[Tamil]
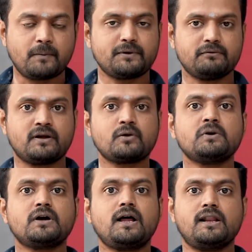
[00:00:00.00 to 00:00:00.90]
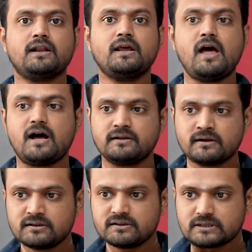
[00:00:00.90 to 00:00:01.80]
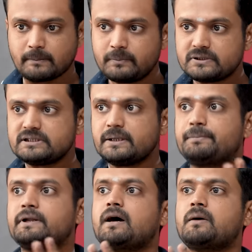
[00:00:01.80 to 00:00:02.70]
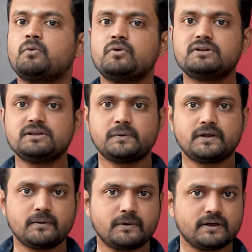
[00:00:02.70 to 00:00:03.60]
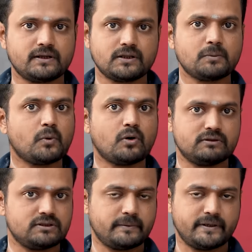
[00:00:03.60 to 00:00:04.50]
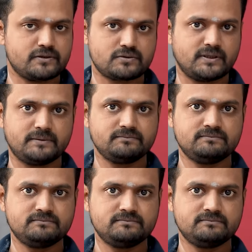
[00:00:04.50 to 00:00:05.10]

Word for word: அப்படி வருங்கால் அதிலிருந்து தப்பித்து எப்படி நான் முட்டி பேர் அப்படிங்கிறதுக்கு போவது அப்படின்னு சொல்லி